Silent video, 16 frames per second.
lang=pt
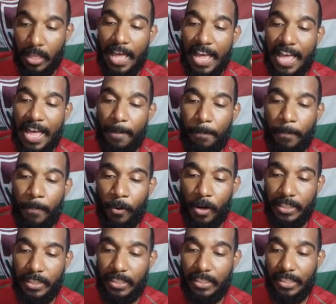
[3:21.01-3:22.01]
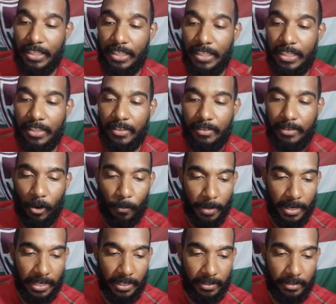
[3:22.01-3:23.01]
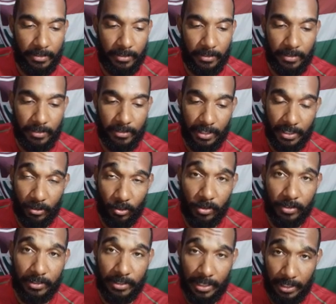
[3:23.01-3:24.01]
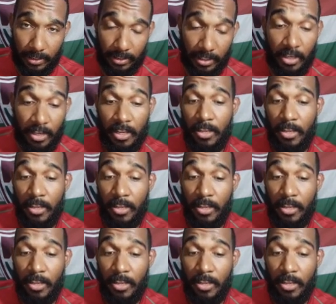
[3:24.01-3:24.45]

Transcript: Após inicialmente se dizer inocente,